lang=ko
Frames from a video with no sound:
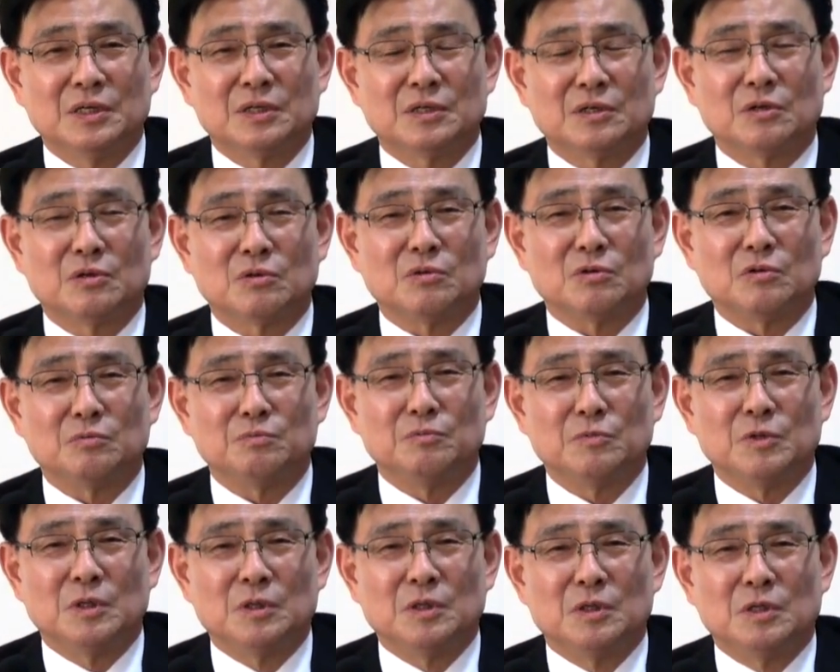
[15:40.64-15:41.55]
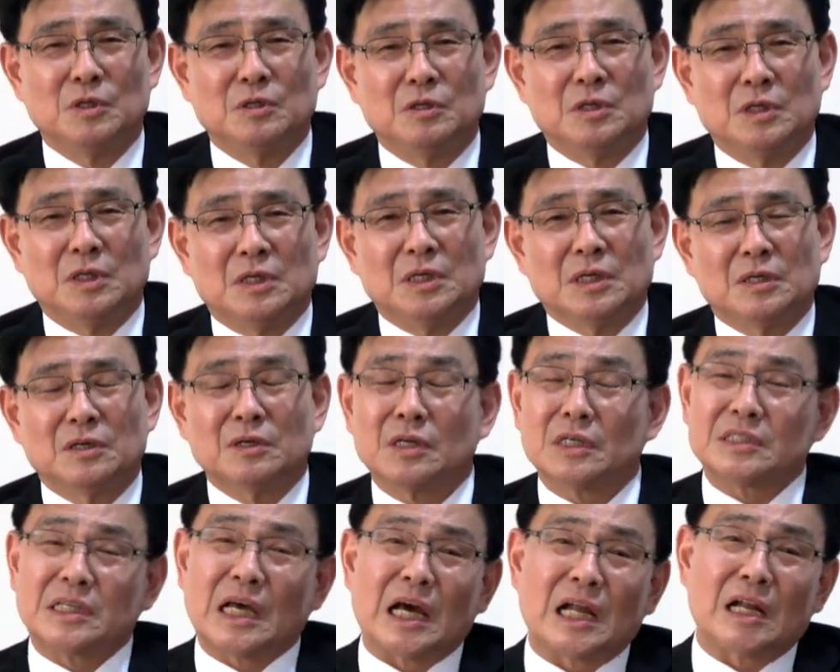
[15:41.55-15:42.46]
그러고
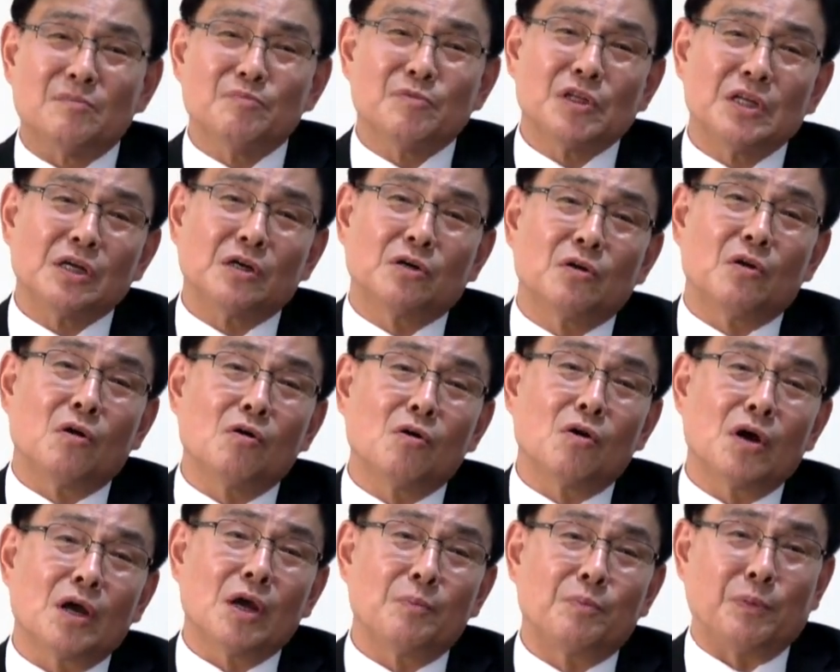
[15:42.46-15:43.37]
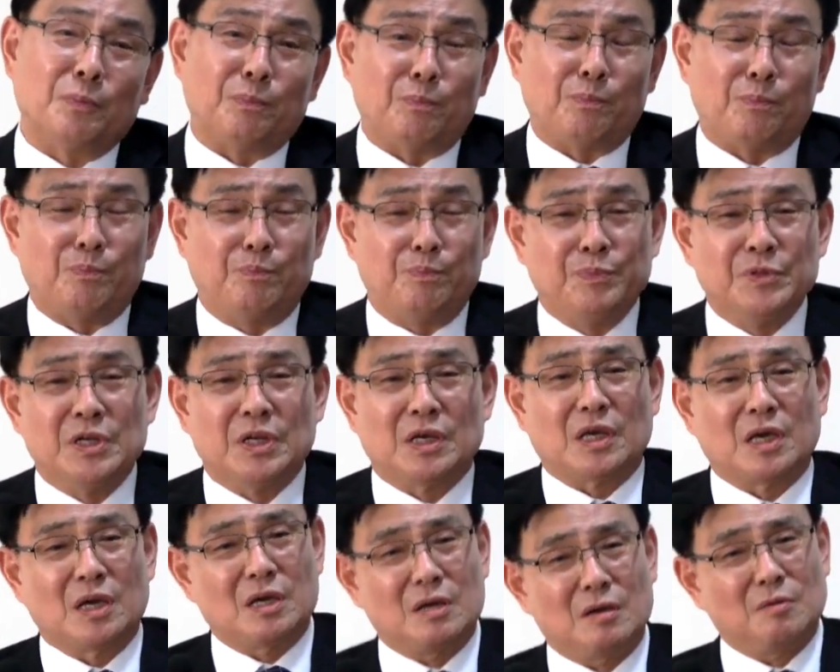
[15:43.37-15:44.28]
그러니까 사람들이 그런 거에
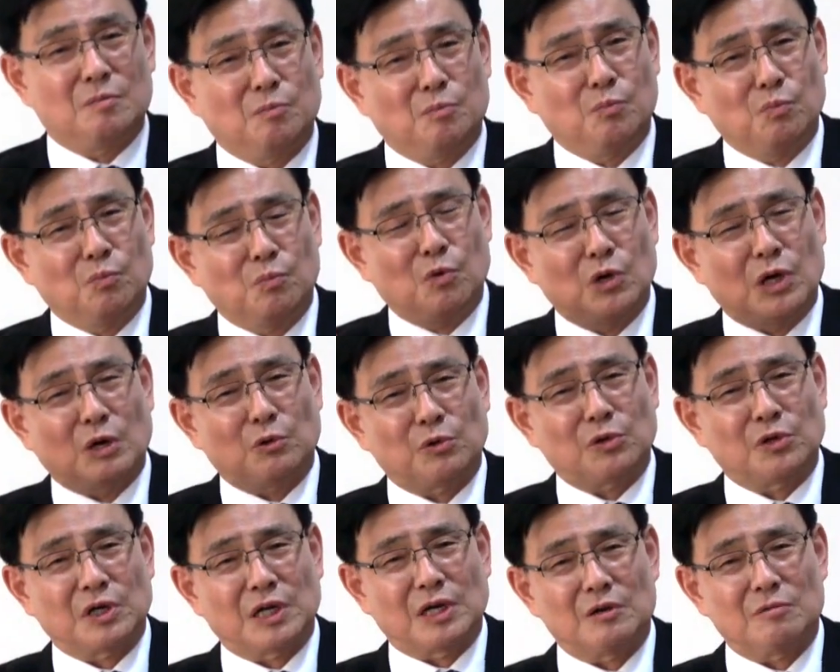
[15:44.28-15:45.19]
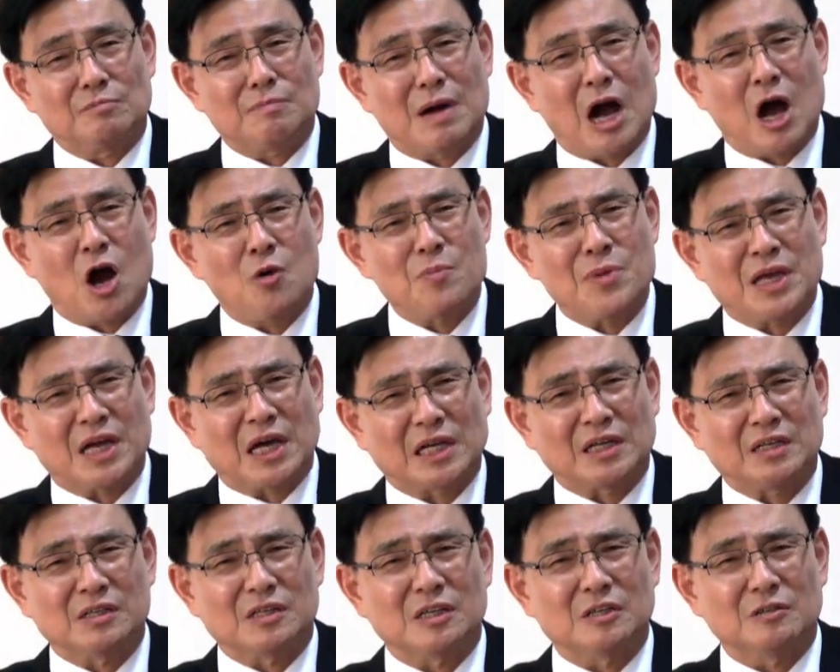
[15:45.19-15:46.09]
이렇게 뭐라고 그러나요? 마음이
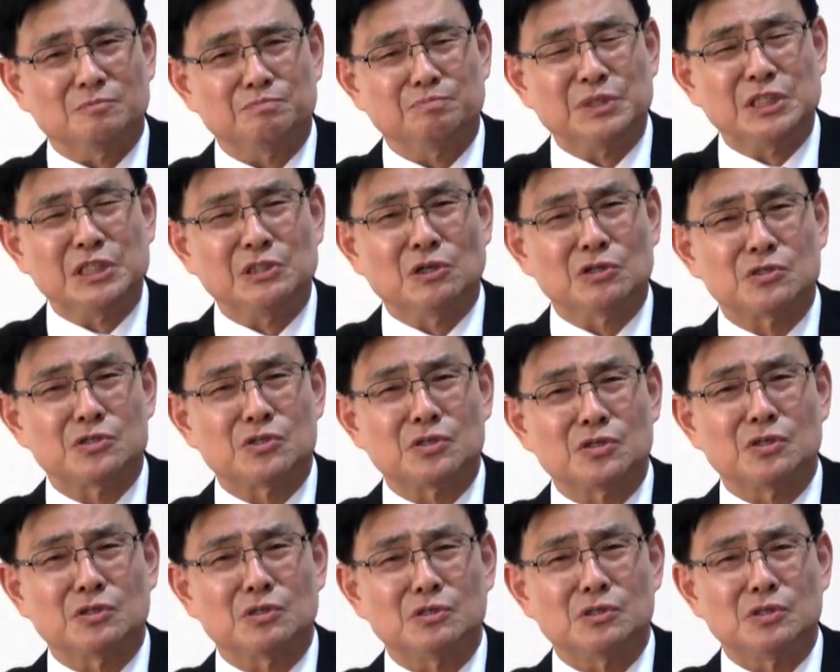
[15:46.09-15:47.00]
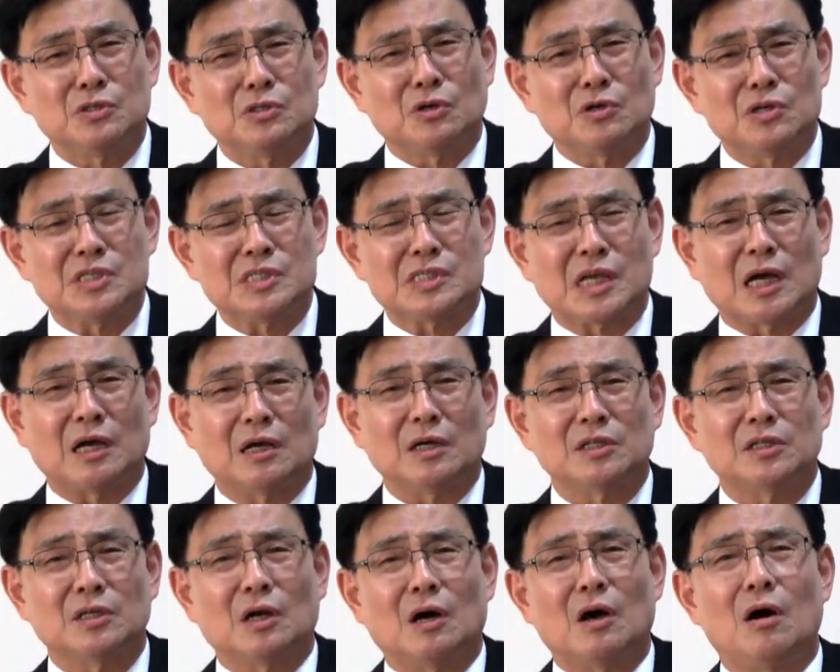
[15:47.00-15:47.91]
가는 거예요. 비너스 여인상
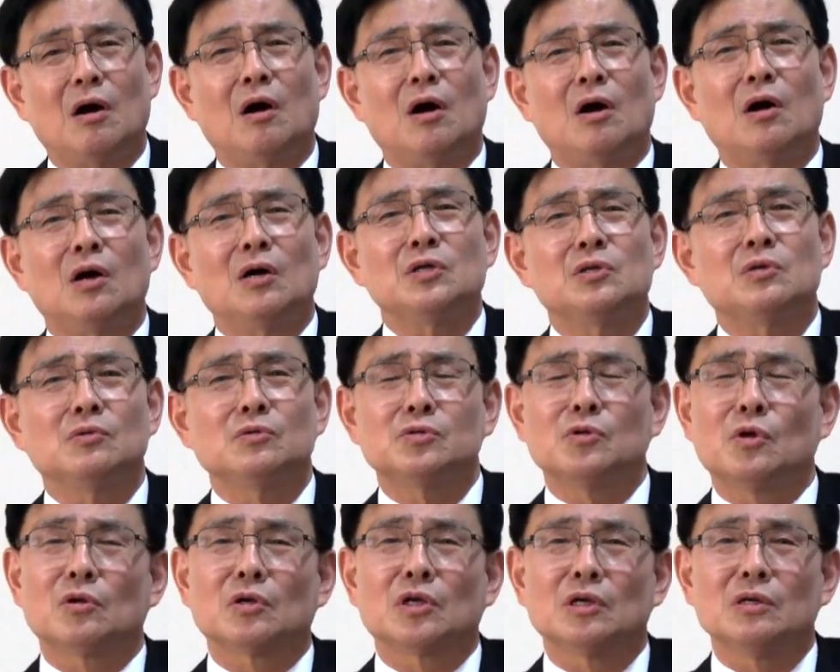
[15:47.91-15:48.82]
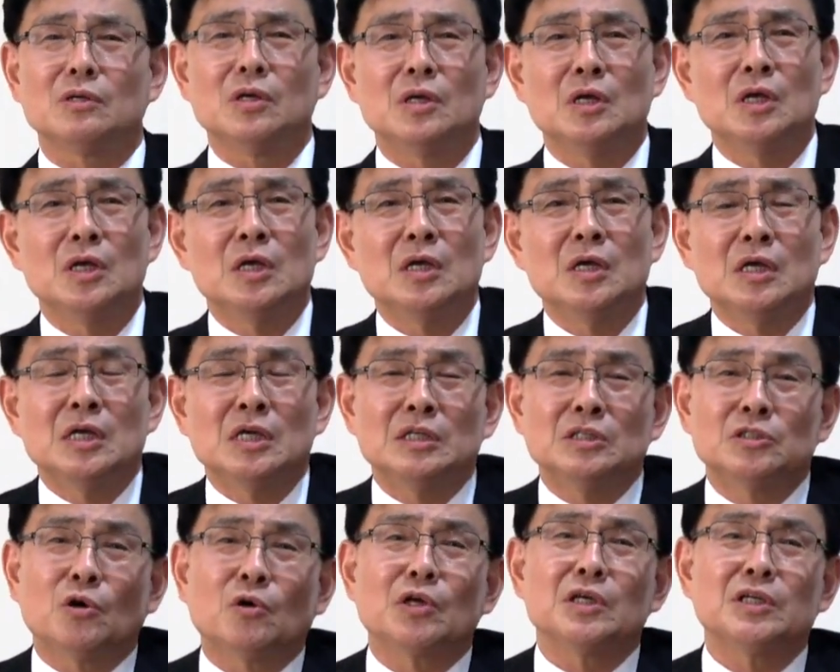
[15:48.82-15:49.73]
아 저렇게
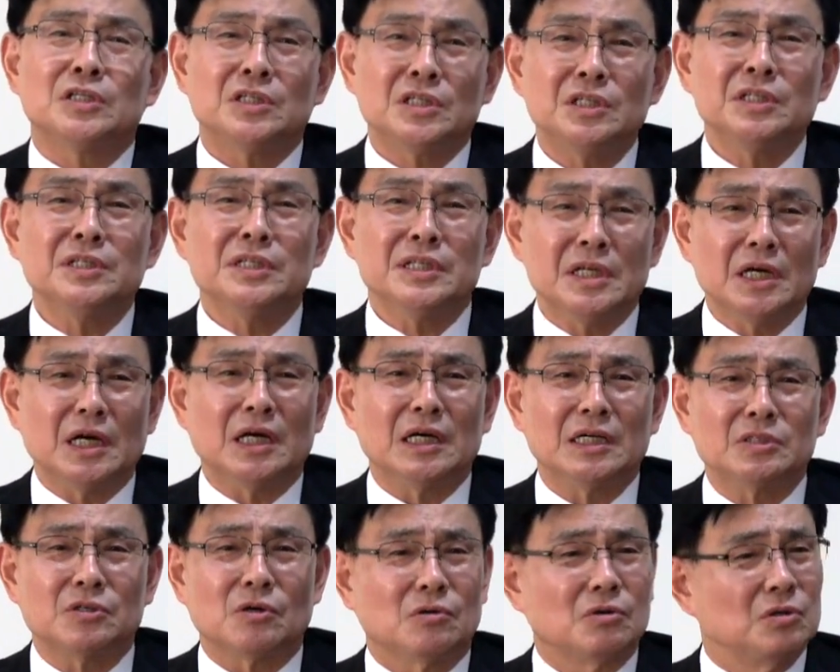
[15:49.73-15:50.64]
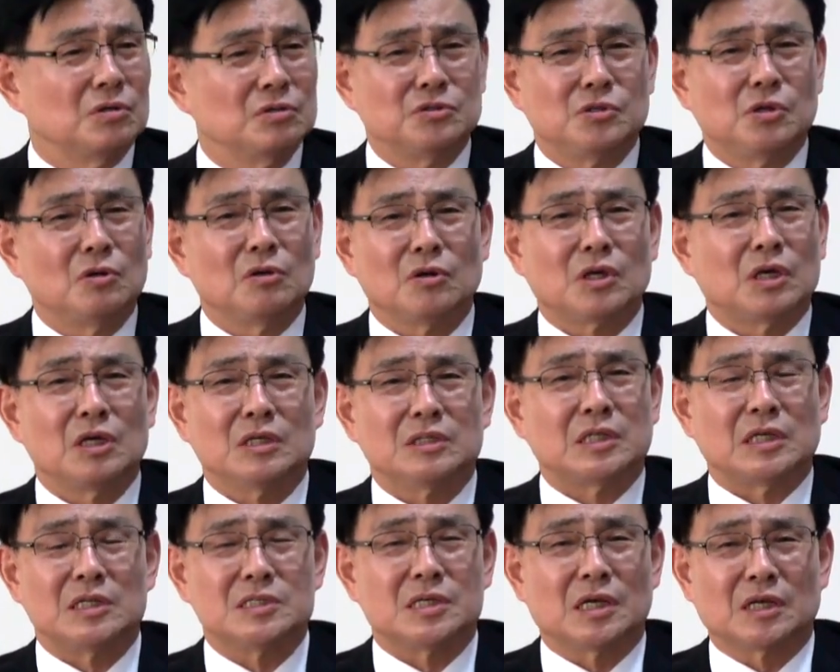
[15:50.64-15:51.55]
저게 신이야 저거 저렇게
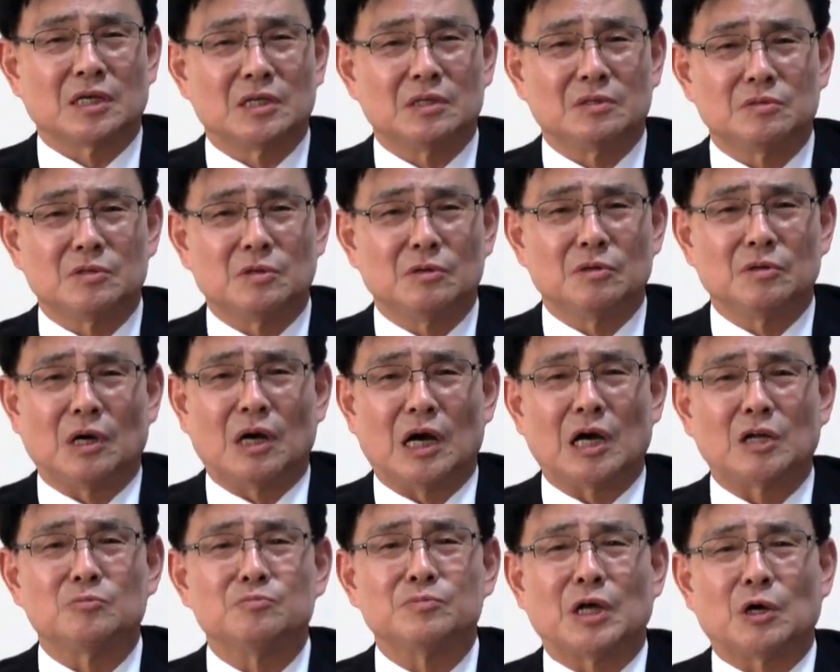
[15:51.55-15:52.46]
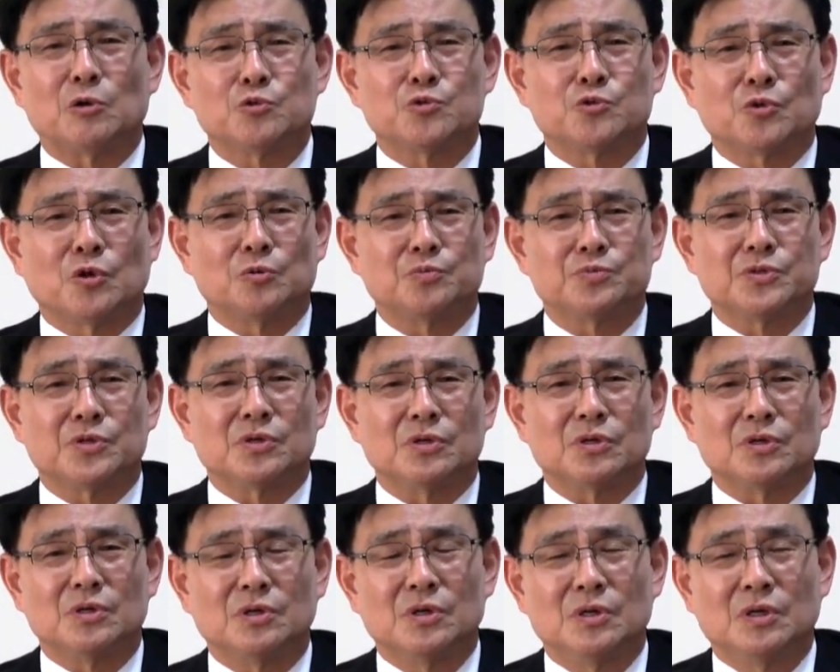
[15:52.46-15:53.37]
잘생기 아름다울 수가
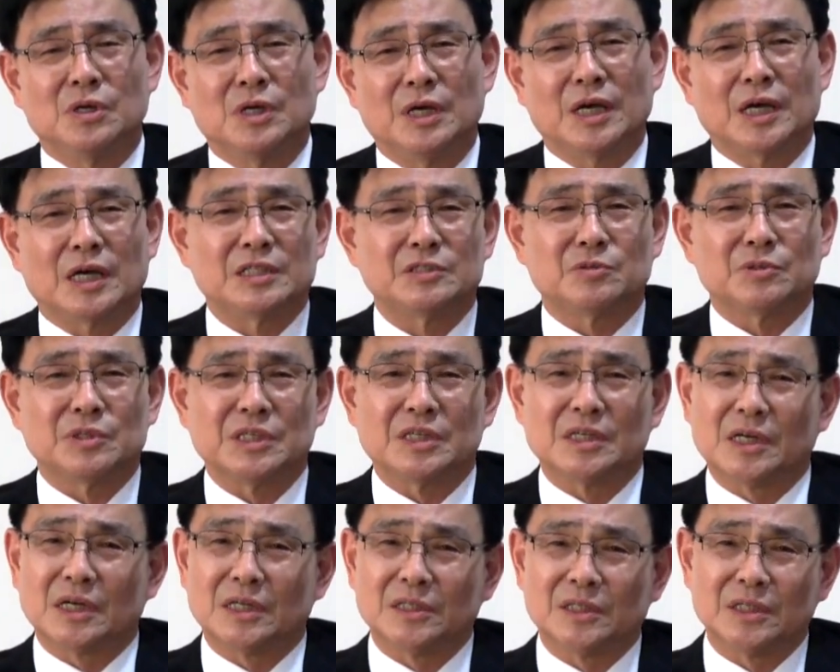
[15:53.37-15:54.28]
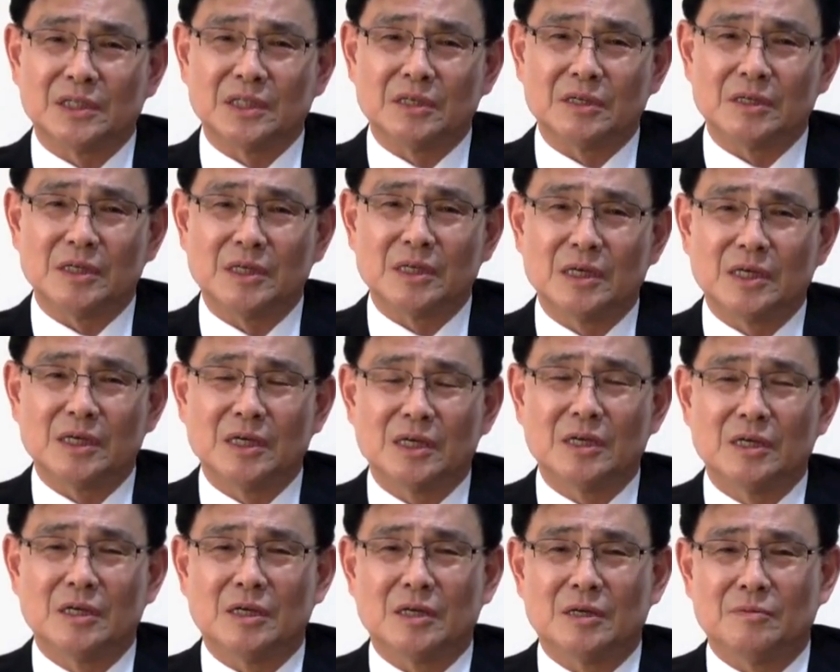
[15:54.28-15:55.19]
없어 해가지고 인간들이
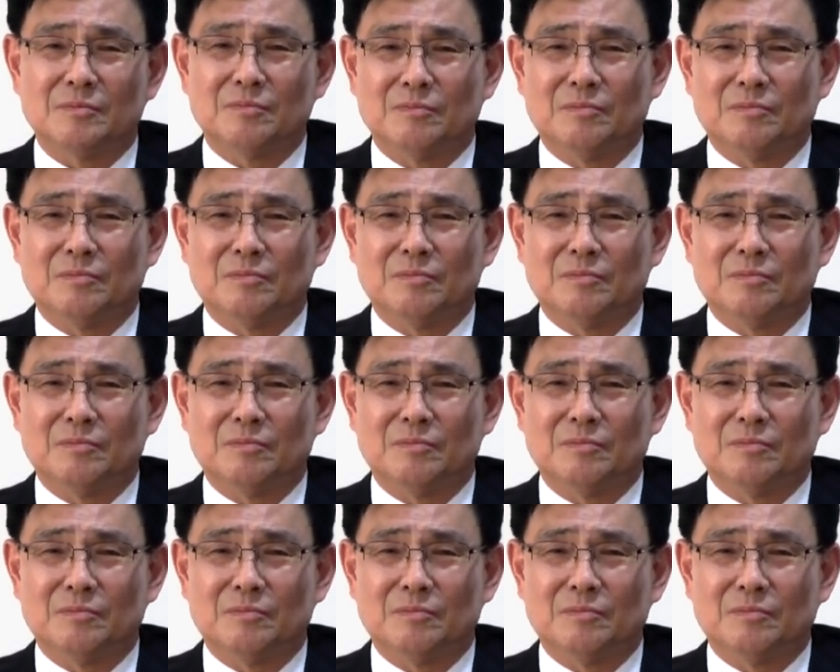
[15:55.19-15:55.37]
예,